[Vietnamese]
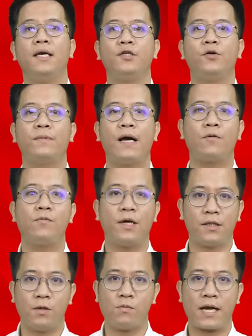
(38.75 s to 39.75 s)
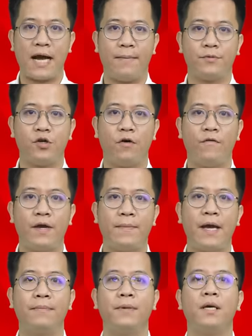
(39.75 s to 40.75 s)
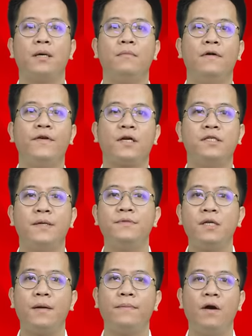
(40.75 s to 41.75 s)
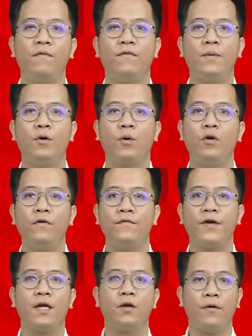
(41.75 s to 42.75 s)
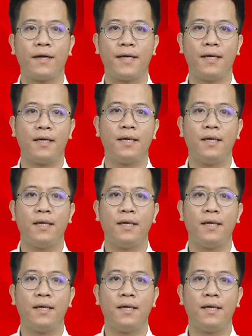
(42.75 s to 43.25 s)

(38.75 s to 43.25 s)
Chúng ta cũng cần thông cảm cho VFF bởi việc chấm dứt hợp đồng với một huấn luyện viên đôi khi